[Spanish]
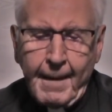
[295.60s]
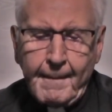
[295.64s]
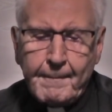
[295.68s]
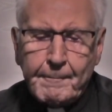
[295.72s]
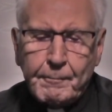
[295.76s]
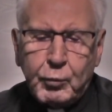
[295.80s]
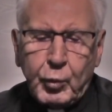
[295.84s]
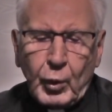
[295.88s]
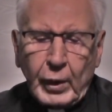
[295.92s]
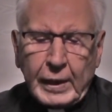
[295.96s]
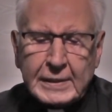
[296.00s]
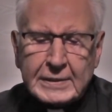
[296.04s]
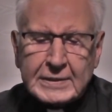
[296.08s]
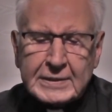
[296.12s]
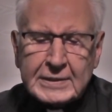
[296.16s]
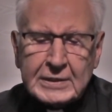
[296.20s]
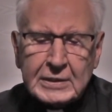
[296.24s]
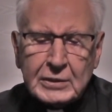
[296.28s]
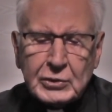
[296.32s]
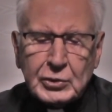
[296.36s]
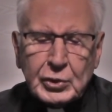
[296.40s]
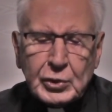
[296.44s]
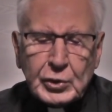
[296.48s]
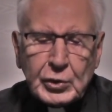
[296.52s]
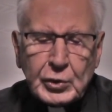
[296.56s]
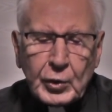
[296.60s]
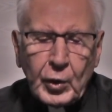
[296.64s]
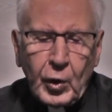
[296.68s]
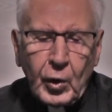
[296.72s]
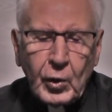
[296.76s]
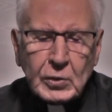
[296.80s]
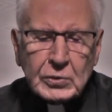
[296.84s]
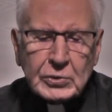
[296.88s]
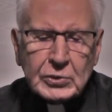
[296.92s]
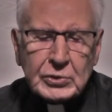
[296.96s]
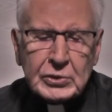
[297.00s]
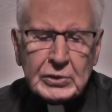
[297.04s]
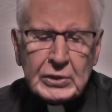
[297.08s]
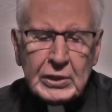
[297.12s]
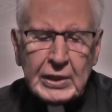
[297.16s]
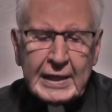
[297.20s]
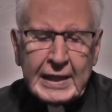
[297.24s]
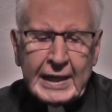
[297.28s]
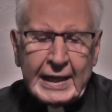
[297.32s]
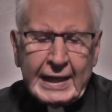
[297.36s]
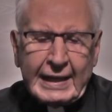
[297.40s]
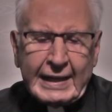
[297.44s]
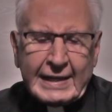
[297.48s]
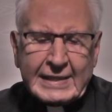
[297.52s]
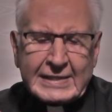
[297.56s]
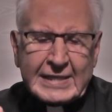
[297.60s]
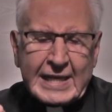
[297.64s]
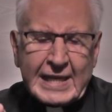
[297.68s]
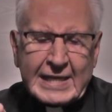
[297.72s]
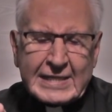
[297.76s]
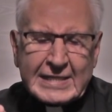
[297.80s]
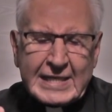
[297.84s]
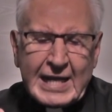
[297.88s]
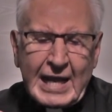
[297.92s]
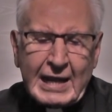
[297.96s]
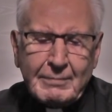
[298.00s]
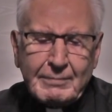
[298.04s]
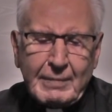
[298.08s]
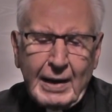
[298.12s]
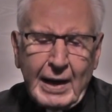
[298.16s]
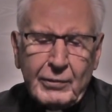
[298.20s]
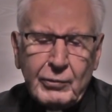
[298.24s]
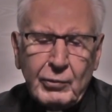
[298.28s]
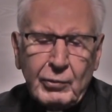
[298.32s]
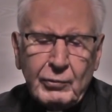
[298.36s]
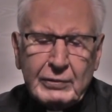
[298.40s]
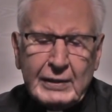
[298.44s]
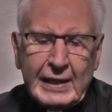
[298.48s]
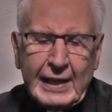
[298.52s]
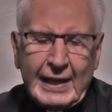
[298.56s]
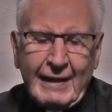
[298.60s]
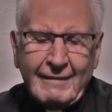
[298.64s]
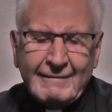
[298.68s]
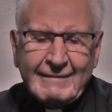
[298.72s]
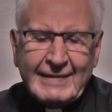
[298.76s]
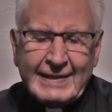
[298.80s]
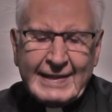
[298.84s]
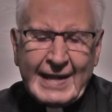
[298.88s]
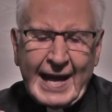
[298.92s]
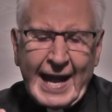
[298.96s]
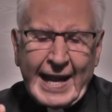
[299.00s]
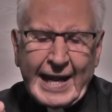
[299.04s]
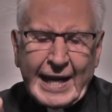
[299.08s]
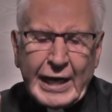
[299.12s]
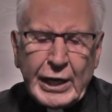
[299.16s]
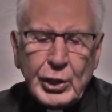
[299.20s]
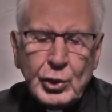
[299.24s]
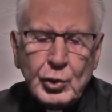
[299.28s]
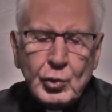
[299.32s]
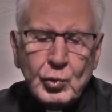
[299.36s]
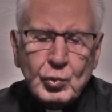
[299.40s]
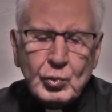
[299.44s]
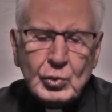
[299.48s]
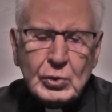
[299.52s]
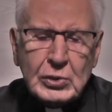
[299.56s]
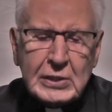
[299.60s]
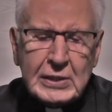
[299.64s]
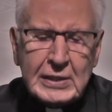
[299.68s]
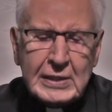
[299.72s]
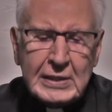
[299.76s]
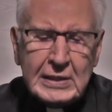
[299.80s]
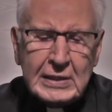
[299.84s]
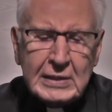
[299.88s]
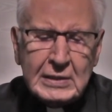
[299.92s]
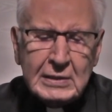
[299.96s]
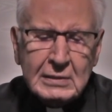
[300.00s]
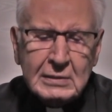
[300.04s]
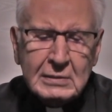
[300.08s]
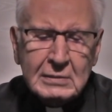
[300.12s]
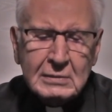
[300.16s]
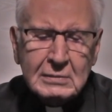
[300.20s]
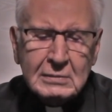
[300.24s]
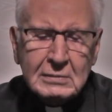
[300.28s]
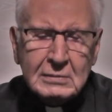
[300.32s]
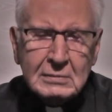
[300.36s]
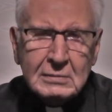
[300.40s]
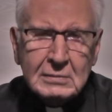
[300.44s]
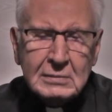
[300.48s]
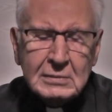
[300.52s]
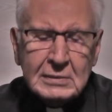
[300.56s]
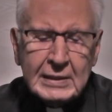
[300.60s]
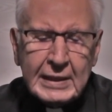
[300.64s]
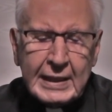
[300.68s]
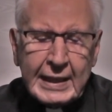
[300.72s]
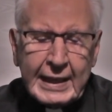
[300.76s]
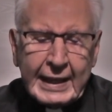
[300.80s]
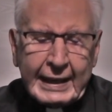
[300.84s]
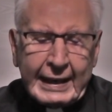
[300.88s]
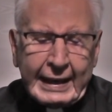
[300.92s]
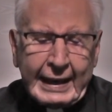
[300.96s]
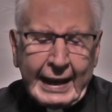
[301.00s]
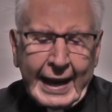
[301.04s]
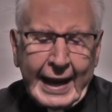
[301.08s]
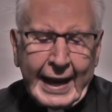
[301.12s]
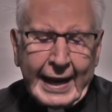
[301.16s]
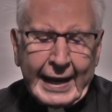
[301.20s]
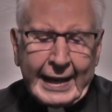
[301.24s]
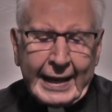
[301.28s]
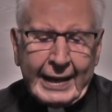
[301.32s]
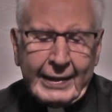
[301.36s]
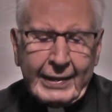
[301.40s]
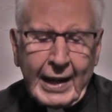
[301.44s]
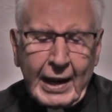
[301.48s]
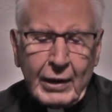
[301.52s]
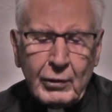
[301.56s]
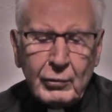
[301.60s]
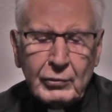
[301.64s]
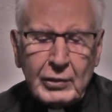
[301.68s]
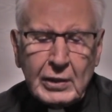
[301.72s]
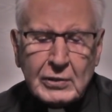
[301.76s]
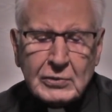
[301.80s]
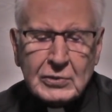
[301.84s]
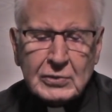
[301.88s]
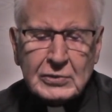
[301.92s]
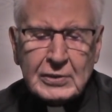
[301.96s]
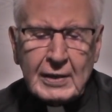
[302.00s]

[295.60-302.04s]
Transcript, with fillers: Pues Dios les ha salvado de la vida inútil que heredaron de sus